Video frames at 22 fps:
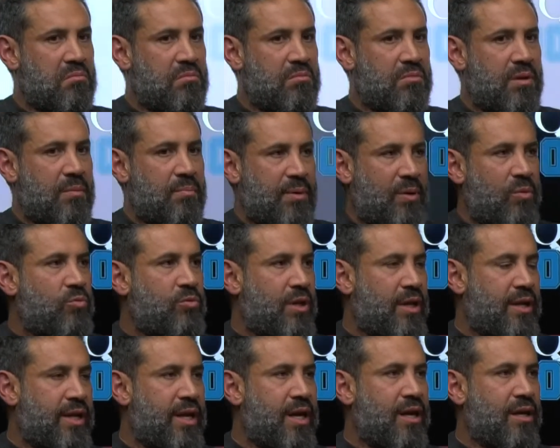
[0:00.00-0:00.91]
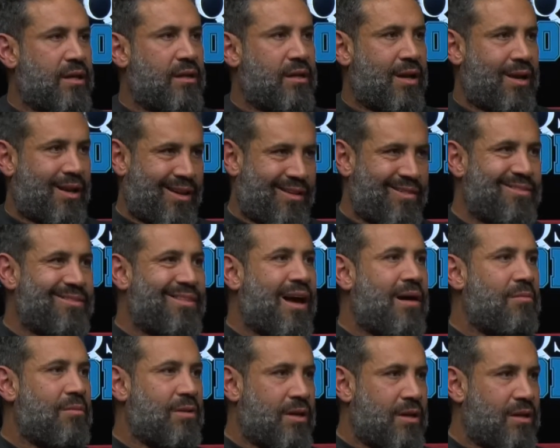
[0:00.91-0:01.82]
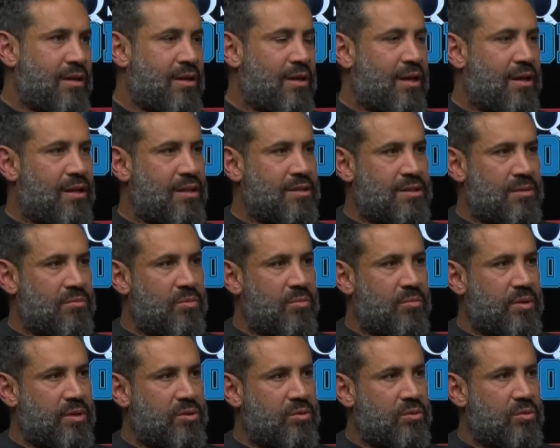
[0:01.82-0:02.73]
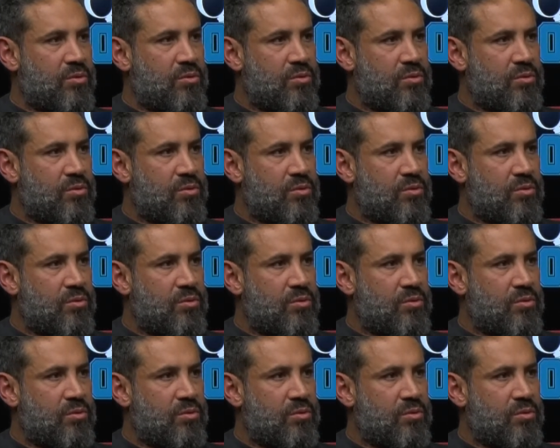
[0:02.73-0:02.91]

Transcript: te preguntaría rentable en este momento?